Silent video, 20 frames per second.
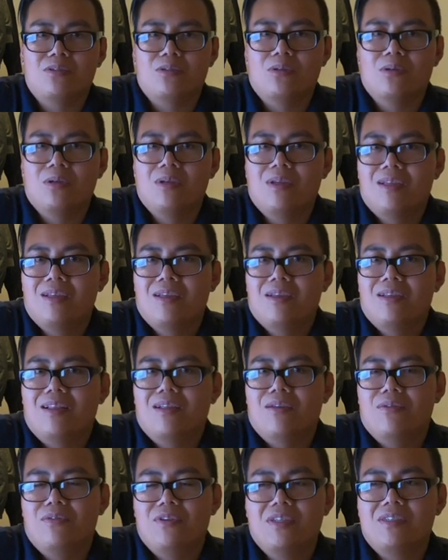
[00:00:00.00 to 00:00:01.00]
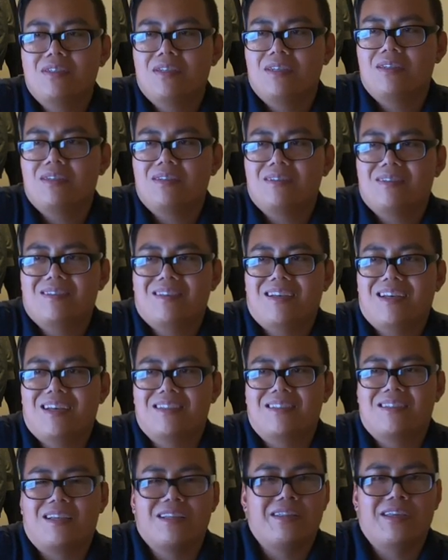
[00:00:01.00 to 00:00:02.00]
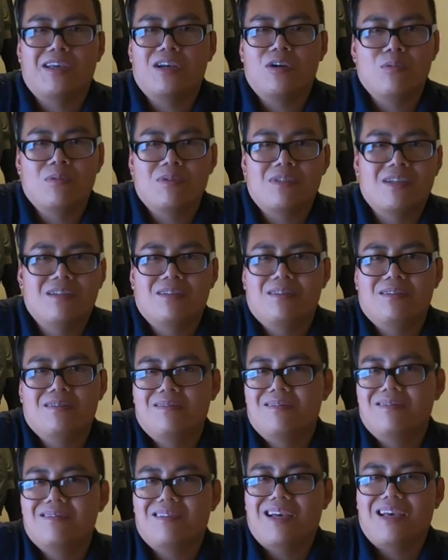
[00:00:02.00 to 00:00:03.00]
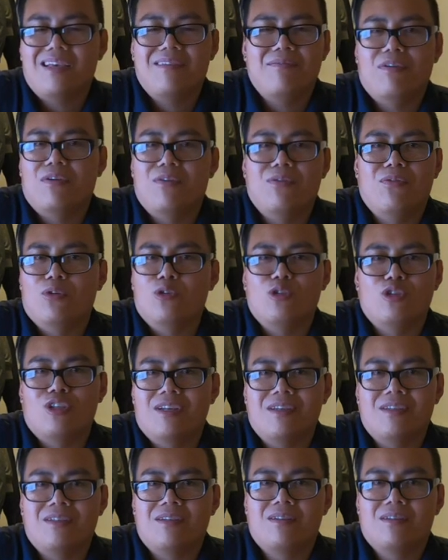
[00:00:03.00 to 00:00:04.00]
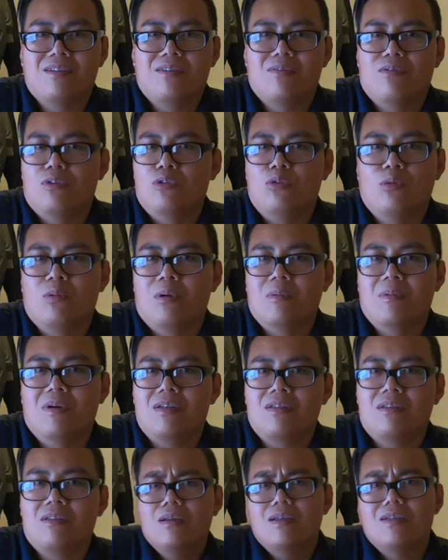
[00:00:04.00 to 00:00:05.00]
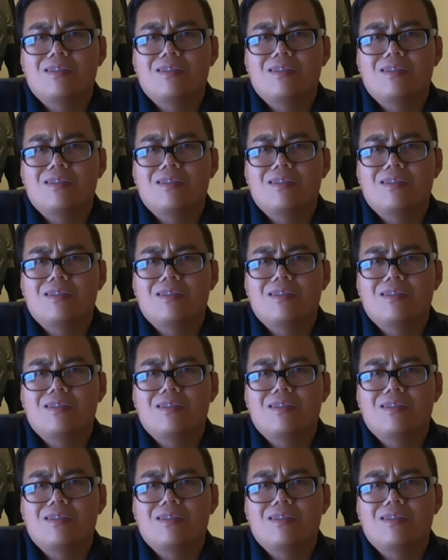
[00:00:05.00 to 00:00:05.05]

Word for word: Also 40 äh, als Kriterium ist halt einfach voll schlecht, voll dumm gemacht.